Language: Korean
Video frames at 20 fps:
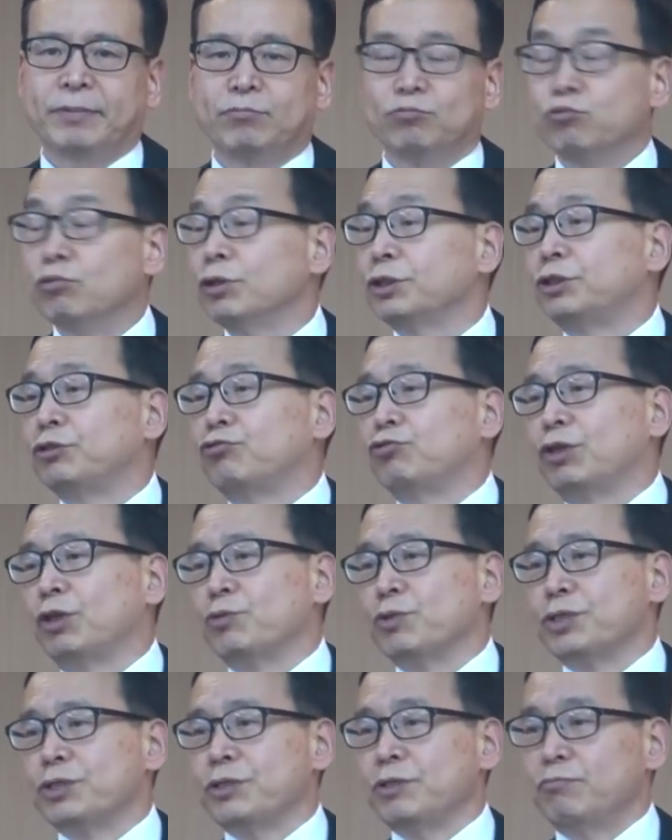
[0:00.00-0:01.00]
무엇이
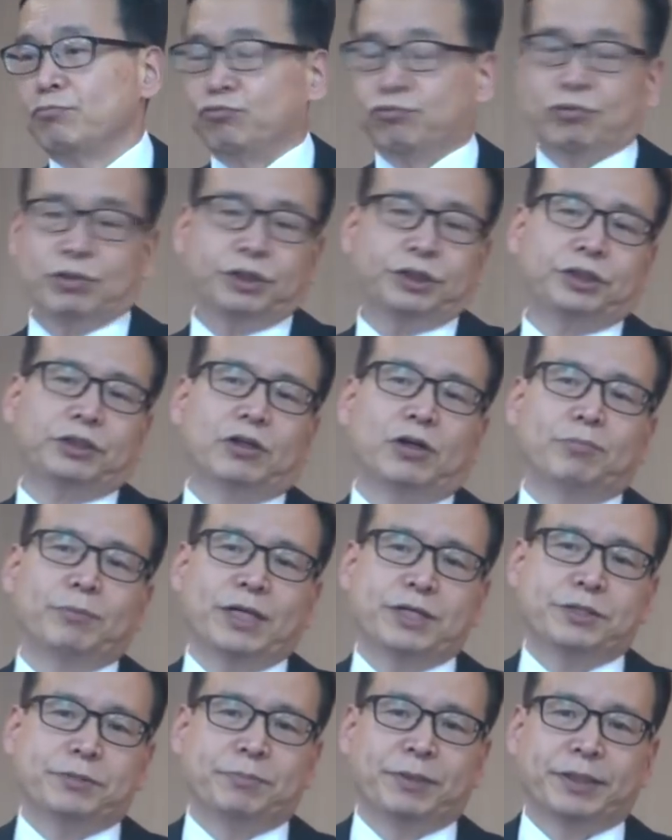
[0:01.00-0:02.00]
두려웠어요? 무엇이
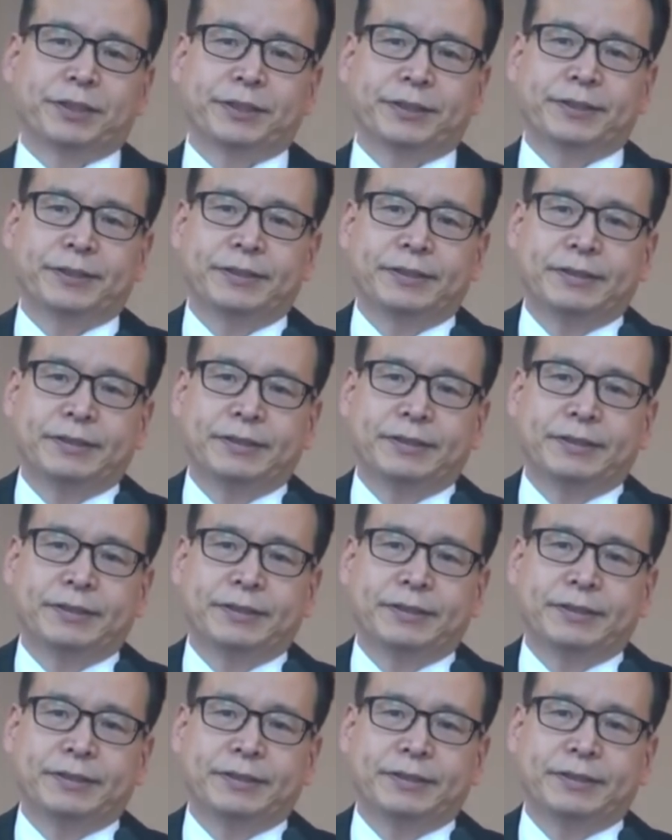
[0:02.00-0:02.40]
겁났습니까?